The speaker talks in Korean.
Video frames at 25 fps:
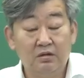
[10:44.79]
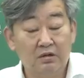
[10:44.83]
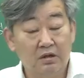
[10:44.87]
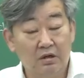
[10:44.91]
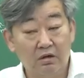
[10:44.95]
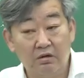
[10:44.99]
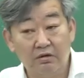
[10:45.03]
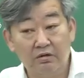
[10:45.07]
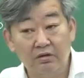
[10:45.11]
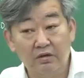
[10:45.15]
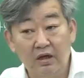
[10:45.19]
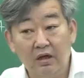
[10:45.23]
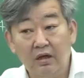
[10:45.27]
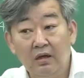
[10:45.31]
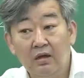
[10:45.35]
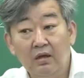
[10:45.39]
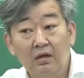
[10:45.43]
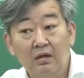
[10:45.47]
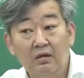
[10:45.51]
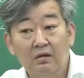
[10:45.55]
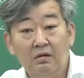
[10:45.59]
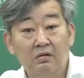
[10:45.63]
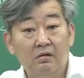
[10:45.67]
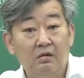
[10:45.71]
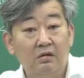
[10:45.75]
그런데
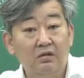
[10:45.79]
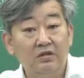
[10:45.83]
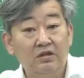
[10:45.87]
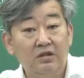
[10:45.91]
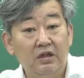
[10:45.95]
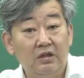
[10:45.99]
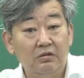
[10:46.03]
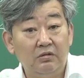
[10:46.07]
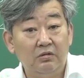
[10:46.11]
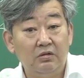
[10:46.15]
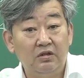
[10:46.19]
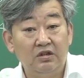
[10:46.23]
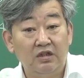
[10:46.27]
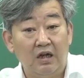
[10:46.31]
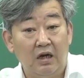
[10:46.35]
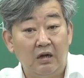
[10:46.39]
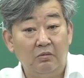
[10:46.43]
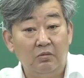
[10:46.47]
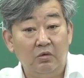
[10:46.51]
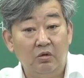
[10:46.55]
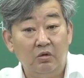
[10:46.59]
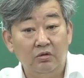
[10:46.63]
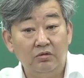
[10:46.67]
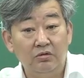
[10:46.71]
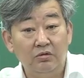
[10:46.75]
그런 자료를
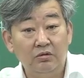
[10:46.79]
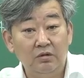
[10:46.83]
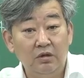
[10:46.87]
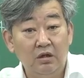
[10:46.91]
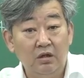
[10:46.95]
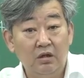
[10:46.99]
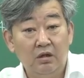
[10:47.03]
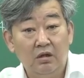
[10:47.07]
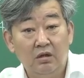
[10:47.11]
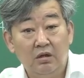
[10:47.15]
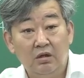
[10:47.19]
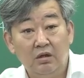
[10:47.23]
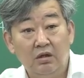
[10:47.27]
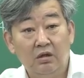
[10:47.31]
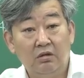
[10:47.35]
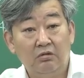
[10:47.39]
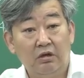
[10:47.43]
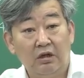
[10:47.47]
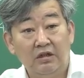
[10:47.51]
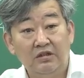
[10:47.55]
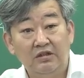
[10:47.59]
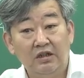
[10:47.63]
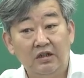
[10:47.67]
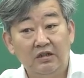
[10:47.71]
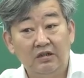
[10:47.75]
잘못 예,
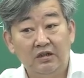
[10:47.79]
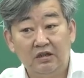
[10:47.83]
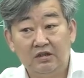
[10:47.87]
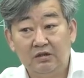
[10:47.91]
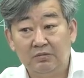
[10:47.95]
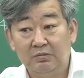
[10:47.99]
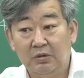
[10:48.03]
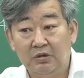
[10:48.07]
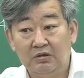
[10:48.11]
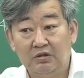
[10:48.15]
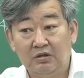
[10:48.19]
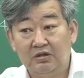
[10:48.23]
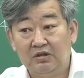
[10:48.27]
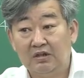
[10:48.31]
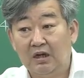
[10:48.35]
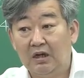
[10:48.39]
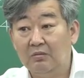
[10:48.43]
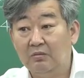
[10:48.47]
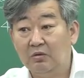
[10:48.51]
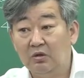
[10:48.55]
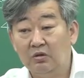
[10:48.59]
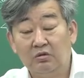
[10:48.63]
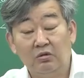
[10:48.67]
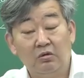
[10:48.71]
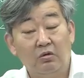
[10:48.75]
괜찮다 싶어서
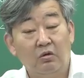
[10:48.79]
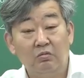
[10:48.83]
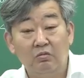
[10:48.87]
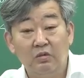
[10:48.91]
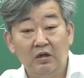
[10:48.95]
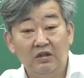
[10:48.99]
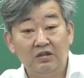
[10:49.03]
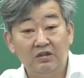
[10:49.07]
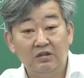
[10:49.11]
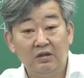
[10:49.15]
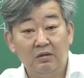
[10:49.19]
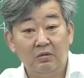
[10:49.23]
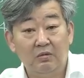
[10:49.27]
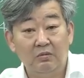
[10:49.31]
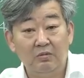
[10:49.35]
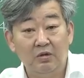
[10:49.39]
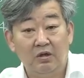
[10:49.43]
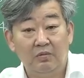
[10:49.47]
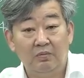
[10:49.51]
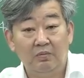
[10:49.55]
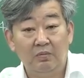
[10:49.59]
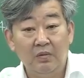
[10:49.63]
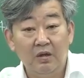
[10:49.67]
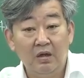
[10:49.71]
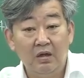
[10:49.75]
잘못 공부하시다
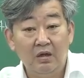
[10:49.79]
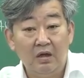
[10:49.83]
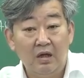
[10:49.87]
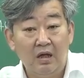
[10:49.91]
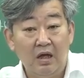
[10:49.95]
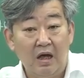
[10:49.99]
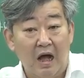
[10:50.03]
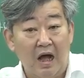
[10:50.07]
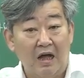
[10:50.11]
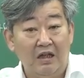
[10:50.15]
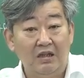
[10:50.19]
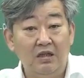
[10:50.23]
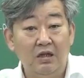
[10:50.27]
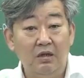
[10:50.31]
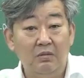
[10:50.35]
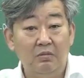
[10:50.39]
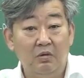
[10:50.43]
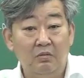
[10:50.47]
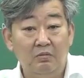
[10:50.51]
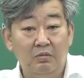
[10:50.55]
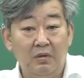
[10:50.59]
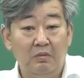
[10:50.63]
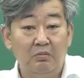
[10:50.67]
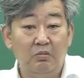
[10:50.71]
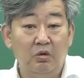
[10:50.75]
보면 안
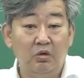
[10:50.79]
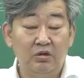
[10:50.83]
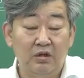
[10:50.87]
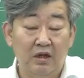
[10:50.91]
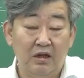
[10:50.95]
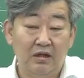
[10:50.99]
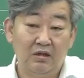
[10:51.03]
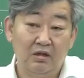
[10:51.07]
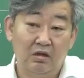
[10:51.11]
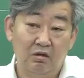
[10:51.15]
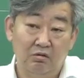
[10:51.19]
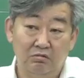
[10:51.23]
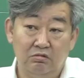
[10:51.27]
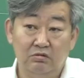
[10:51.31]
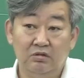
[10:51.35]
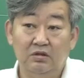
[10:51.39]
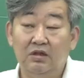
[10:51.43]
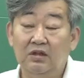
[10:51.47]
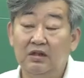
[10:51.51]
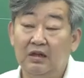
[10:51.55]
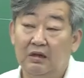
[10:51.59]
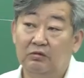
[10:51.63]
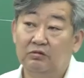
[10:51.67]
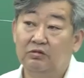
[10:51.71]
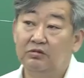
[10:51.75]
입은만 못한
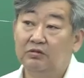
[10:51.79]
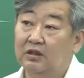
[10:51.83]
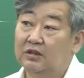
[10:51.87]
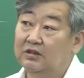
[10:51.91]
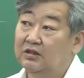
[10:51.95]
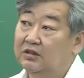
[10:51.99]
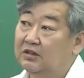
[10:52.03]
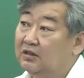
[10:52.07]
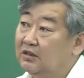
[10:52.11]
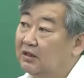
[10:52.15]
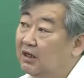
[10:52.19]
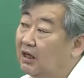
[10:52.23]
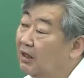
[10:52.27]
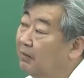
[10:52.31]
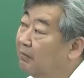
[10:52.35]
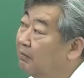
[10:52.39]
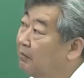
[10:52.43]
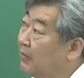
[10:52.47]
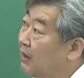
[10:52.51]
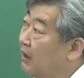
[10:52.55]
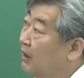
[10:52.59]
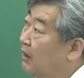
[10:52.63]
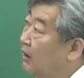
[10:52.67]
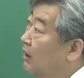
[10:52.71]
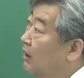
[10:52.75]
경우들이 나올 수가 있으니까
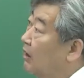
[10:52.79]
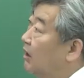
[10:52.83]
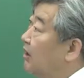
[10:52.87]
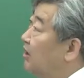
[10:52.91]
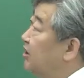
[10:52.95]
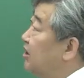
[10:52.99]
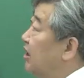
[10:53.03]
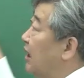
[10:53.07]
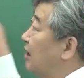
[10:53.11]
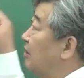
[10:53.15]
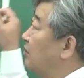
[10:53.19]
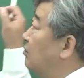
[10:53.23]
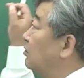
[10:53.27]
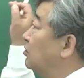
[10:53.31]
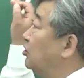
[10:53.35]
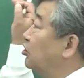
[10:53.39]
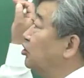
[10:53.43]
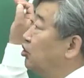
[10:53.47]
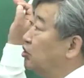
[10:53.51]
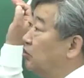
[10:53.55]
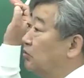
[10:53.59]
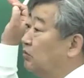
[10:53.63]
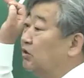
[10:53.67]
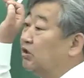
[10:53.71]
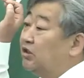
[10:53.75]
이
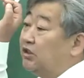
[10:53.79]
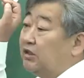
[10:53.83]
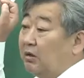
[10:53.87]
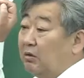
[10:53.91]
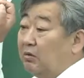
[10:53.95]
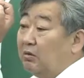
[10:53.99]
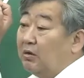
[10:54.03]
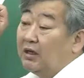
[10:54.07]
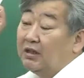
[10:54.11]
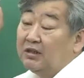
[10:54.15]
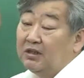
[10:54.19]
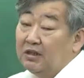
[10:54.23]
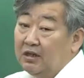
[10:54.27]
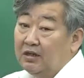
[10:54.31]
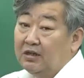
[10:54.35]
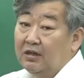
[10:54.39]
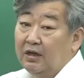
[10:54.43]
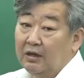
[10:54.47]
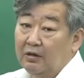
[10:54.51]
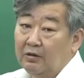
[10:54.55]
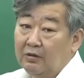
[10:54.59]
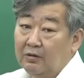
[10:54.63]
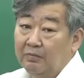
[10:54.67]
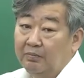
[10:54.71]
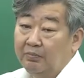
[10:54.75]
자료는 충분히 제공해
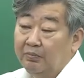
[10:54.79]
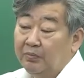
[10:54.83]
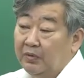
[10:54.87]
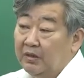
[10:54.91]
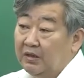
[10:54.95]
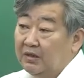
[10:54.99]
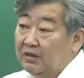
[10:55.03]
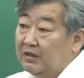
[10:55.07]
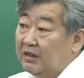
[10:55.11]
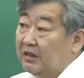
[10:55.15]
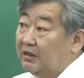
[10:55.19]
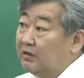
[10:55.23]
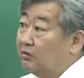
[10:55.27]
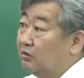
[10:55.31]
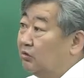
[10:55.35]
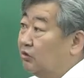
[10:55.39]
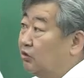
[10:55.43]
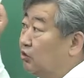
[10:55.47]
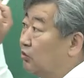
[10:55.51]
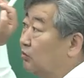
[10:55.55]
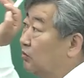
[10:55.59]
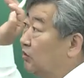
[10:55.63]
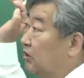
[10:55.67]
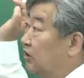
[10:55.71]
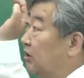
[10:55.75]
드릴게요. 자료는
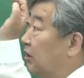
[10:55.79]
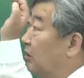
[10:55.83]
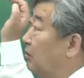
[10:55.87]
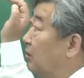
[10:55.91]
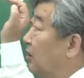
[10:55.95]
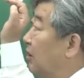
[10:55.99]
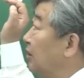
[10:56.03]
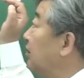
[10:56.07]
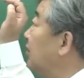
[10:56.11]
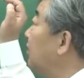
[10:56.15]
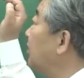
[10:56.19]
충분히 제공해